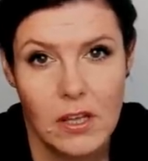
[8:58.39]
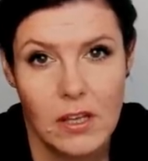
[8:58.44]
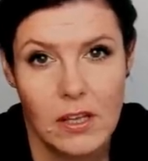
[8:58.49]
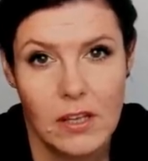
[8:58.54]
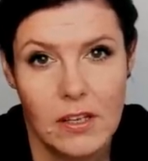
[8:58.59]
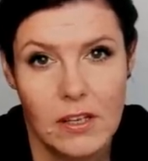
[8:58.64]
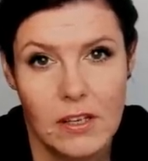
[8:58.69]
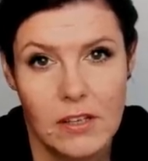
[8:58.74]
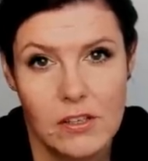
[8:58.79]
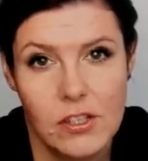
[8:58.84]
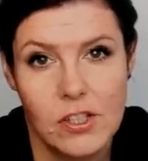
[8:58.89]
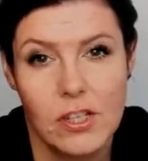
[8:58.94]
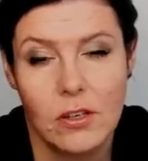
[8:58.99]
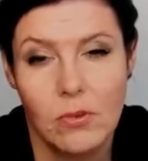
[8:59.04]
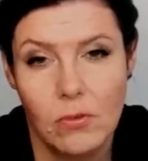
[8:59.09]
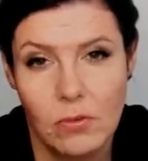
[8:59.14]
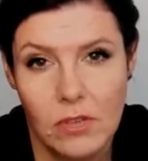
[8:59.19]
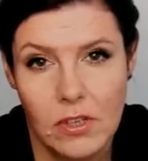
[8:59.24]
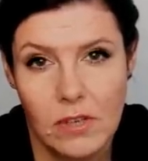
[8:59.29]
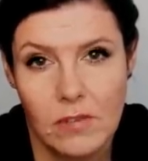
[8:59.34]
E,
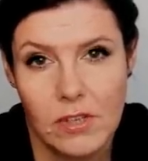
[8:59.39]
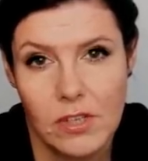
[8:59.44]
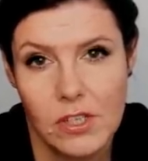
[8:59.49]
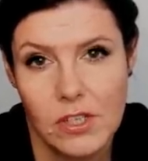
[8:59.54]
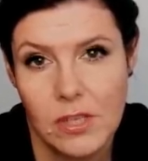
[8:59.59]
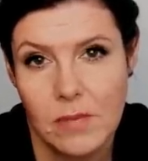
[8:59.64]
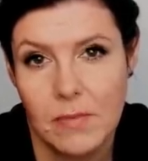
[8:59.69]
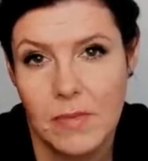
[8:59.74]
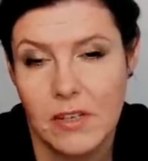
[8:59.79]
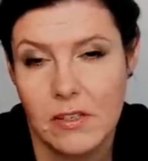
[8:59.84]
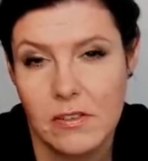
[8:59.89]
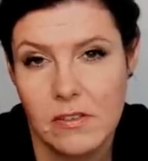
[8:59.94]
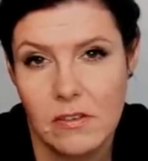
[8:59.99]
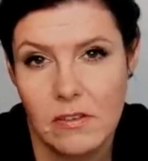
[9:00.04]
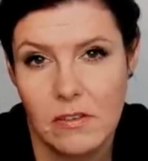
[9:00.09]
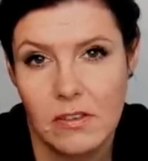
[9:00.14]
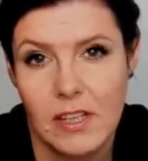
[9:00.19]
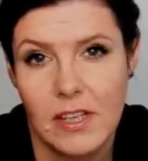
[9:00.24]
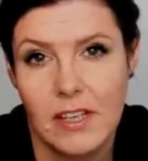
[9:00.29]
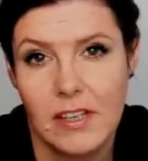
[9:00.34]
szczególnie właśnie
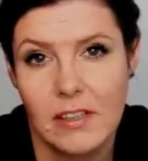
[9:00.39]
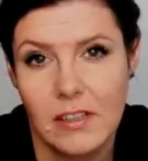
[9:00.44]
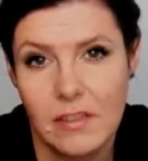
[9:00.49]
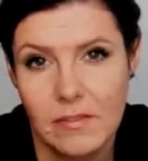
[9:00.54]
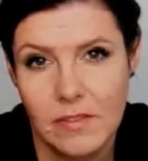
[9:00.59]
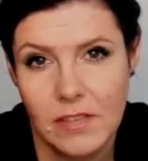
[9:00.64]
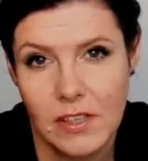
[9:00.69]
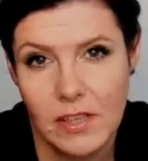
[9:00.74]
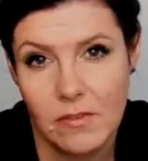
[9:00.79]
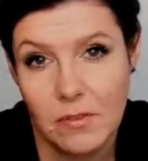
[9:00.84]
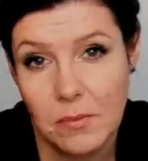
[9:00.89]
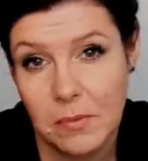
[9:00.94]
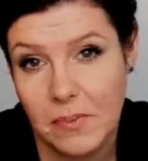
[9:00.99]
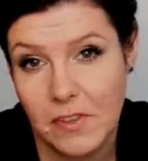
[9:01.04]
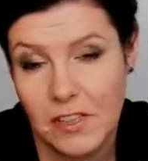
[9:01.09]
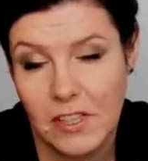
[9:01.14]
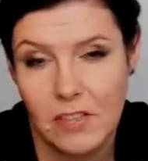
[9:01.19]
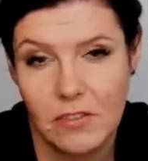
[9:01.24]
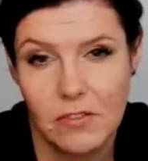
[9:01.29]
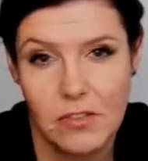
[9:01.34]
bardzo negatywnie
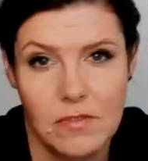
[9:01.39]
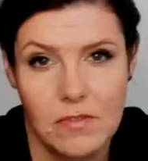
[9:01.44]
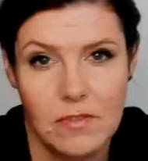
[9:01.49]
wypowiadano